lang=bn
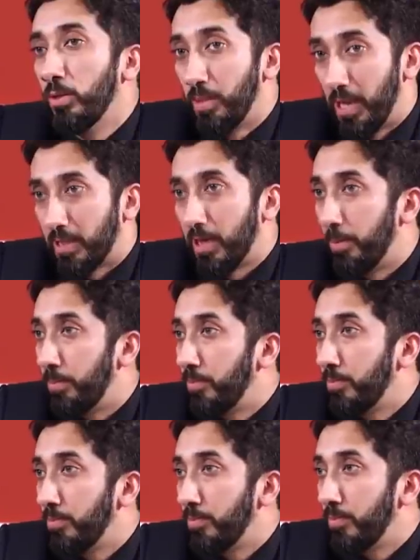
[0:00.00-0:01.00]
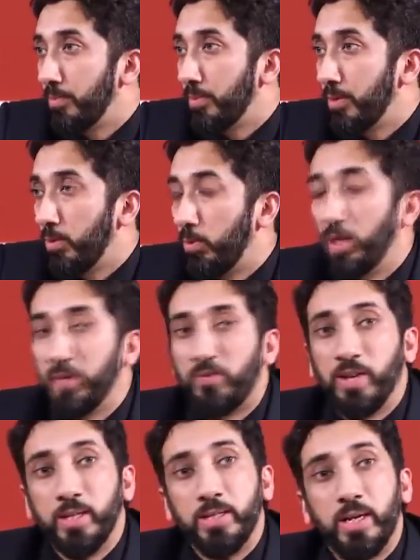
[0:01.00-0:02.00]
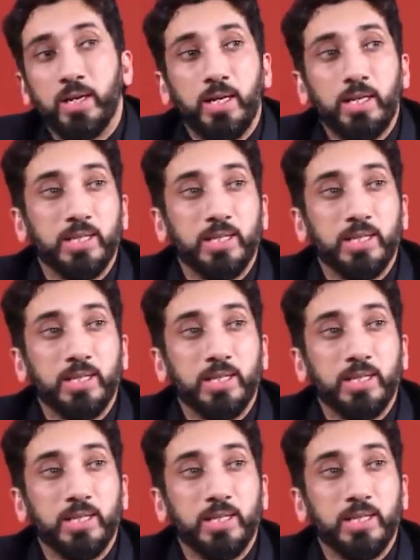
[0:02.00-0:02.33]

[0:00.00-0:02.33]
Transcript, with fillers: এবং পাথেয় গ্রহণ করো ফা ইন্না খয়রা